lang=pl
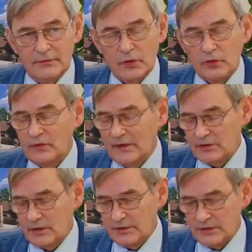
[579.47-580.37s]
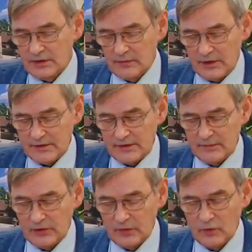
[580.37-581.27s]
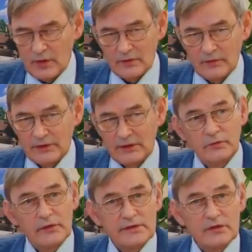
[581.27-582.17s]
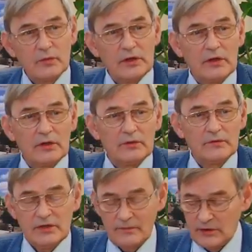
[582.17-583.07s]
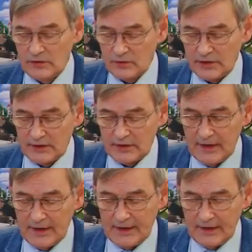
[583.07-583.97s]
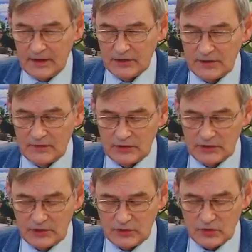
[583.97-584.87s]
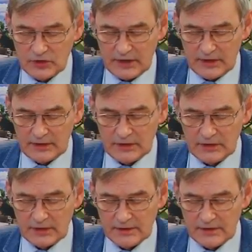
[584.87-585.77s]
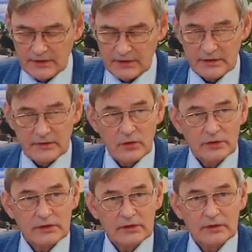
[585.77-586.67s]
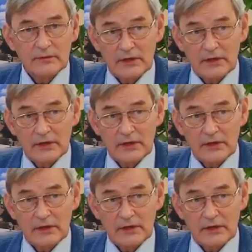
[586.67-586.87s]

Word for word: w roku 2017 to była kwota 12 milionów 994 tysięcy złotych.